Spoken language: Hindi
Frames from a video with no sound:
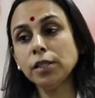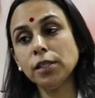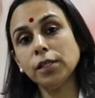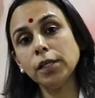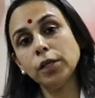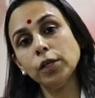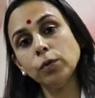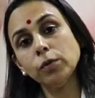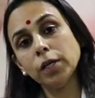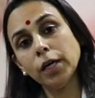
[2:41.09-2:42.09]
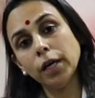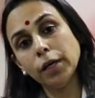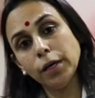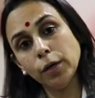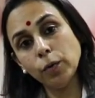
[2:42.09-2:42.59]
जिससे कि उनके
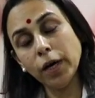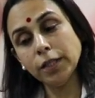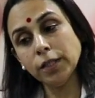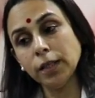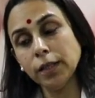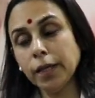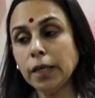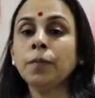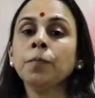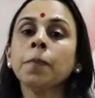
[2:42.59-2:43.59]
अंडे उगाए जाते हैं